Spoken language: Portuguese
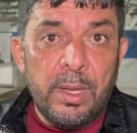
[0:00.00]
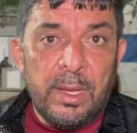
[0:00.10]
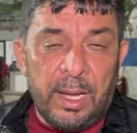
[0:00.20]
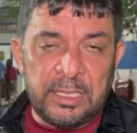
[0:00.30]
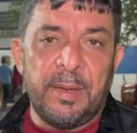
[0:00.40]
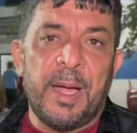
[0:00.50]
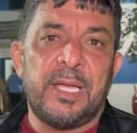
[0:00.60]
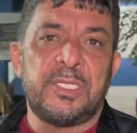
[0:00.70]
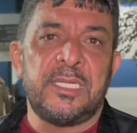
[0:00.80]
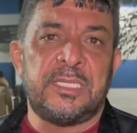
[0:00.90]
As
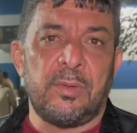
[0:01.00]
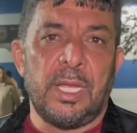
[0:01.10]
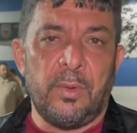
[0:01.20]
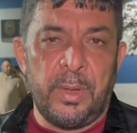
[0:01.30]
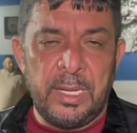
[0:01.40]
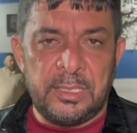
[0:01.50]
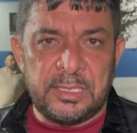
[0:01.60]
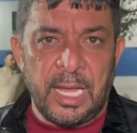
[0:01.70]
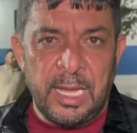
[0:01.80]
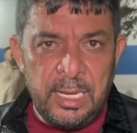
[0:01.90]
imagens são de Luiz
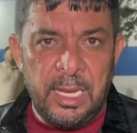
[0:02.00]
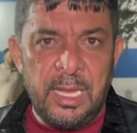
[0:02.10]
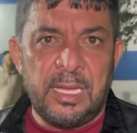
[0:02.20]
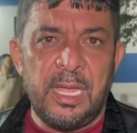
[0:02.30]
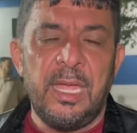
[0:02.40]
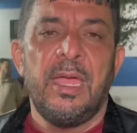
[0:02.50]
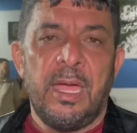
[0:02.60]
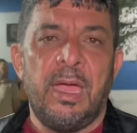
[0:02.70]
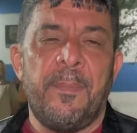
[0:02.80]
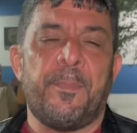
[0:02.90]
Henrique,
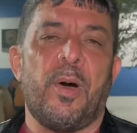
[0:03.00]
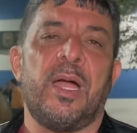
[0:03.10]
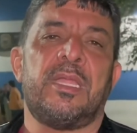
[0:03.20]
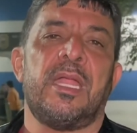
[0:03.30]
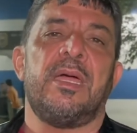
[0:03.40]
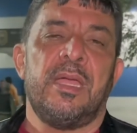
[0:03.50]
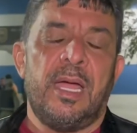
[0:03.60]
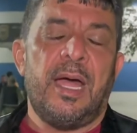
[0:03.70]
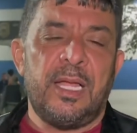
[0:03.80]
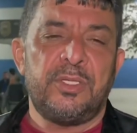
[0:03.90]
repórter
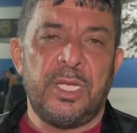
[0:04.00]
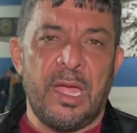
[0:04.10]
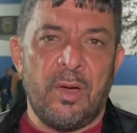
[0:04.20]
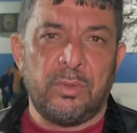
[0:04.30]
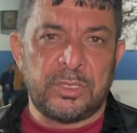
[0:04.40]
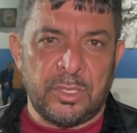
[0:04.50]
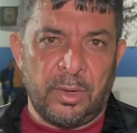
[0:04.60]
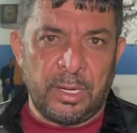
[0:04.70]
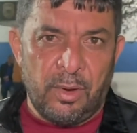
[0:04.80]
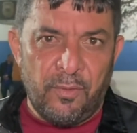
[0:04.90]
Adiel
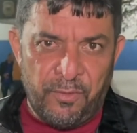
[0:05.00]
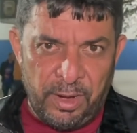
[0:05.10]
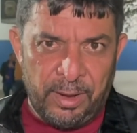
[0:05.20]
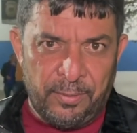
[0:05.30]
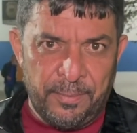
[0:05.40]
Galvão.